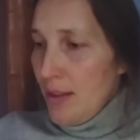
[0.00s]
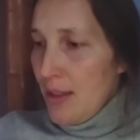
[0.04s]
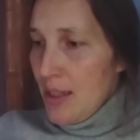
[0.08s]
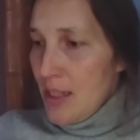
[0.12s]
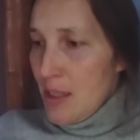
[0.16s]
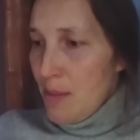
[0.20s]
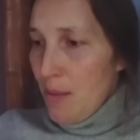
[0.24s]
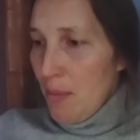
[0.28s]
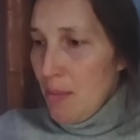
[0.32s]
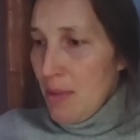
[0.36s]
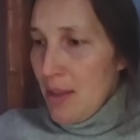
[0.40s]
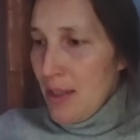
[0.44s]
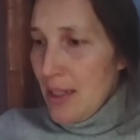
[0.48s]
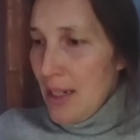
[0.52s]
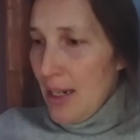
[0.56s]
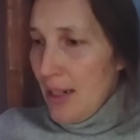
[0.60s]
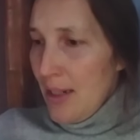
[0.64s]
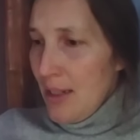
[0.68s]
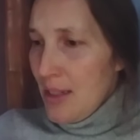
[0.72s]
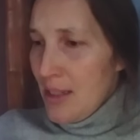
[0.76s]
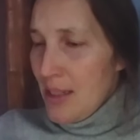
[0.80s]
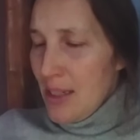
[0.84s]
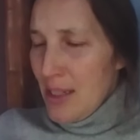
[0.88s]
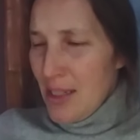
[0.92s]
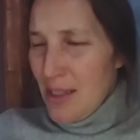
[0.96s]
dass mental
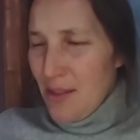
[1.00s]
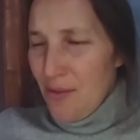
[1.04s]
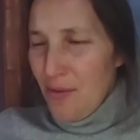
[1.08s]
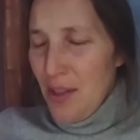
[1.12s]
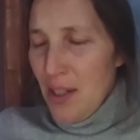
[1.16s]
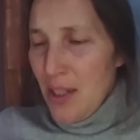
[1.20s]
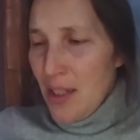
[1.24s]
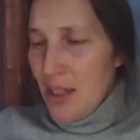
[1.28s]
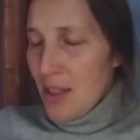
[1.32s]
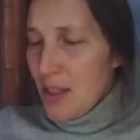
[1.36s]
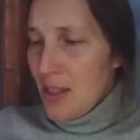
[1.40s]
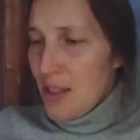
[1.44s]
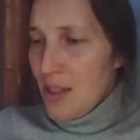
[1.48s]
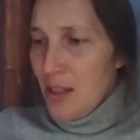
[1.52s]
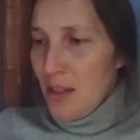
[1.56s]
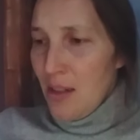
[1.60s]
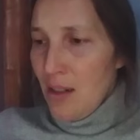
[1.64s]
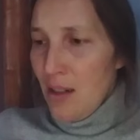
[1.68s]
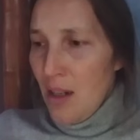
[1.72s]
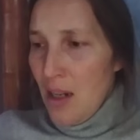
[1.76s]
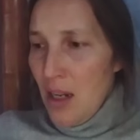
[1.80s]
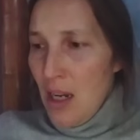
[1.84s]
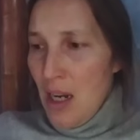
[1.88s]
ist das Wichtigste.